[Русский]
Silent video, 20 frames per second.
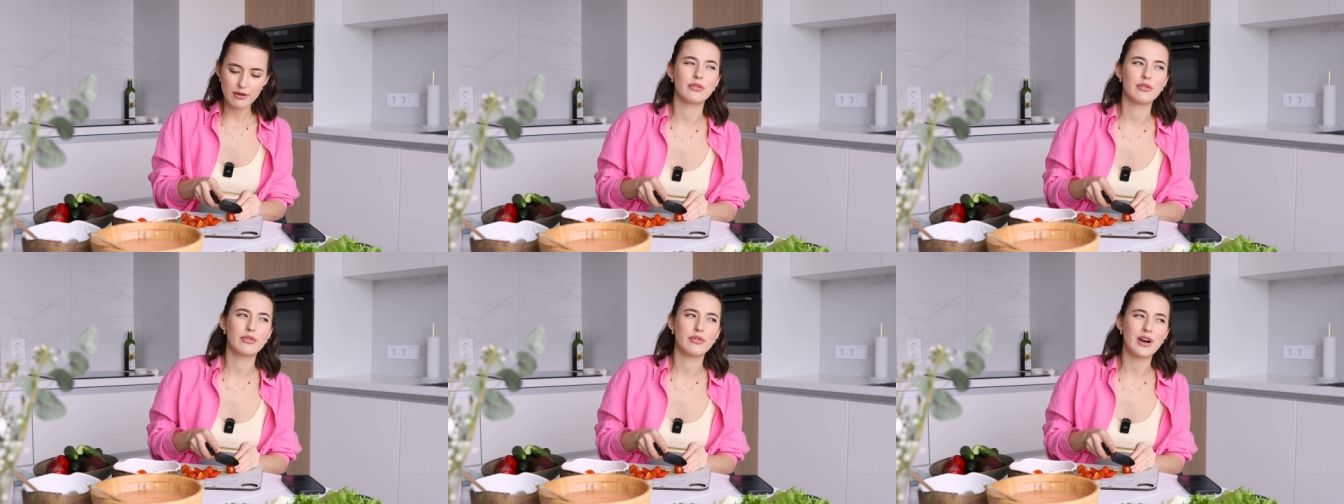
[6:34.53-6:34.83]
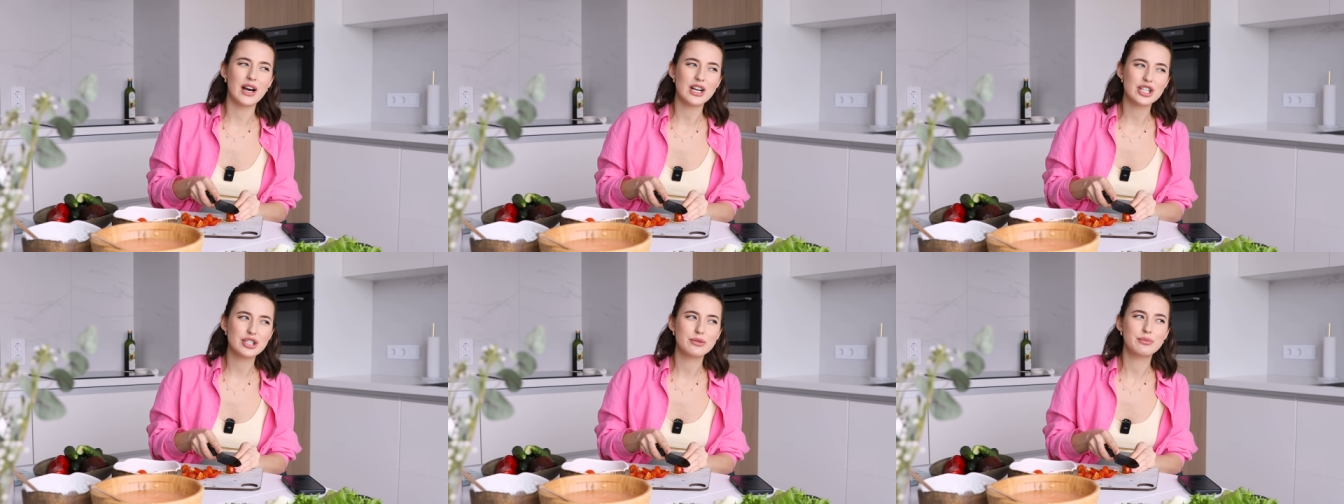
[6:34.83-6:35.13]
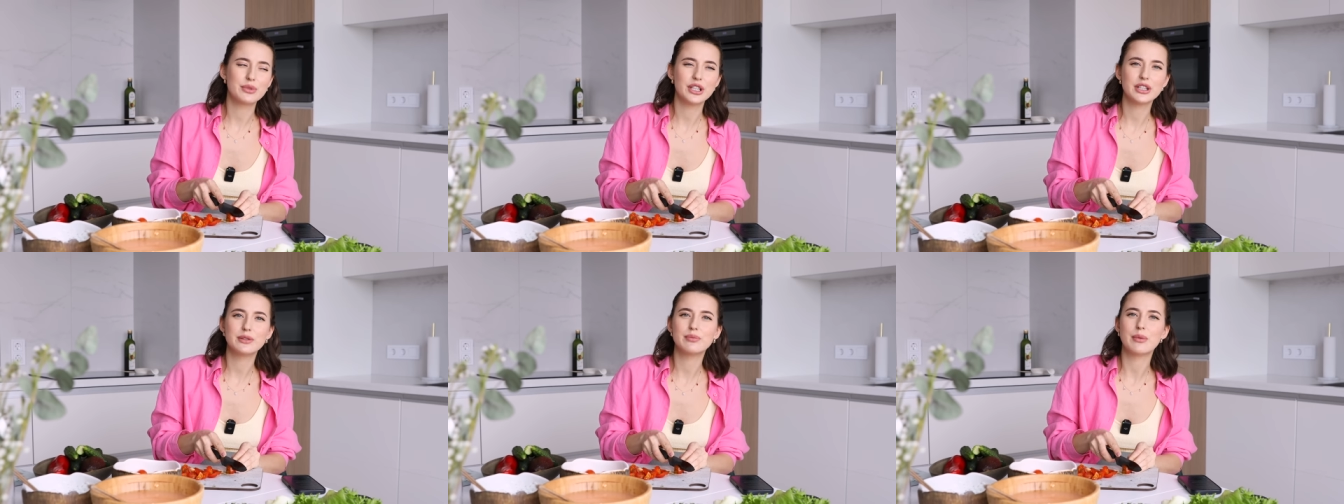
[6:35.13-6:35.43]

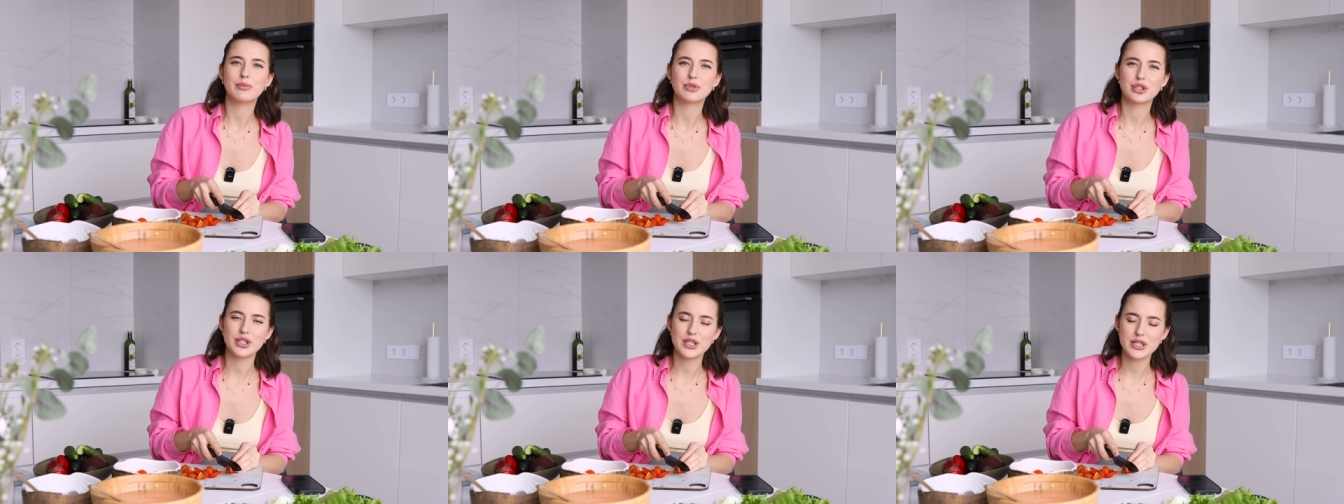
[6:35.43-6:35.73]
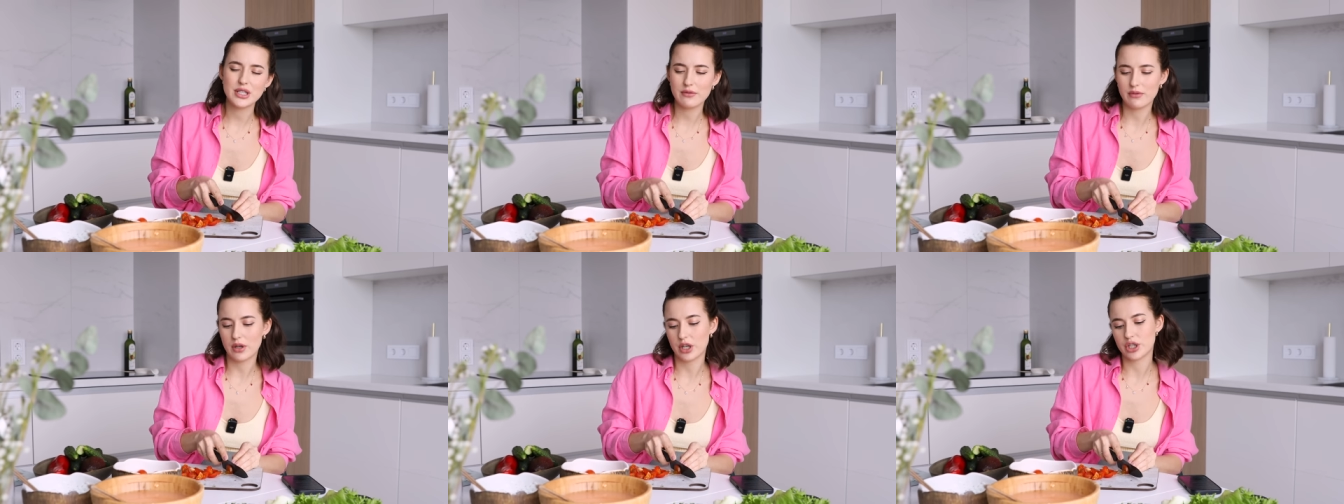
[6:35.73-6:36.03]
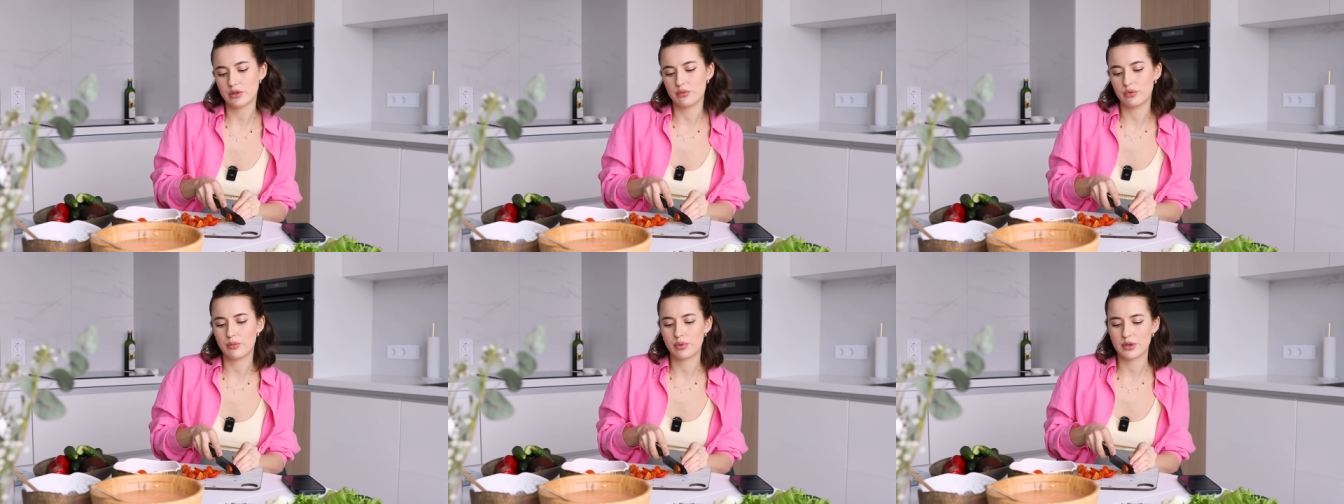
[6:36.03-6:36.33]
вашим ритмом жизни,
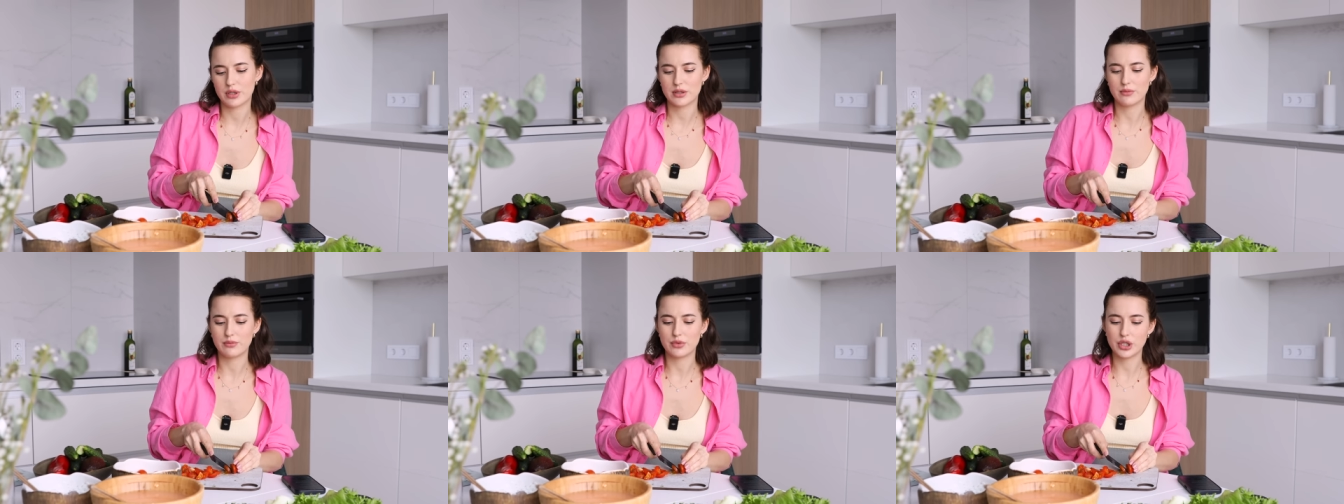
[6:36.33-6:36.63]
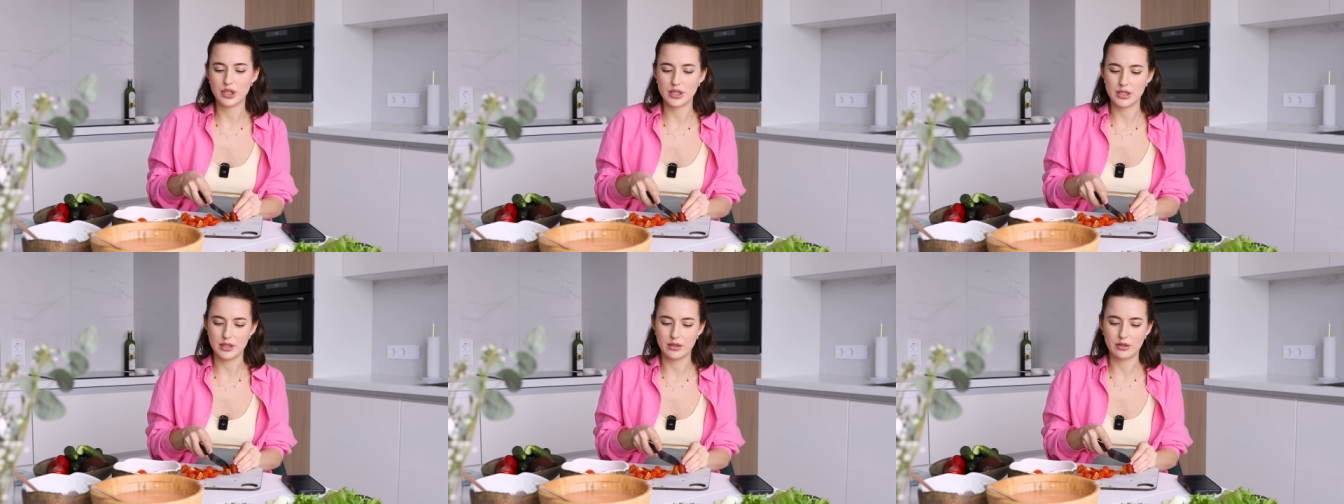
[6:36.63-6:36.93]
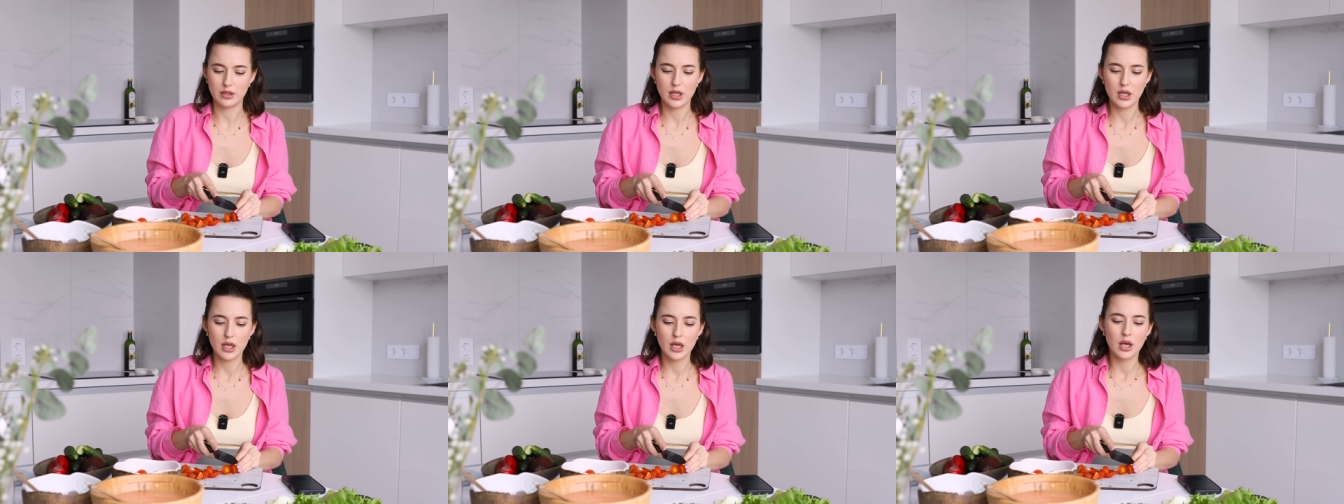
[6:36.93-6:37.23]
вашим образом жизни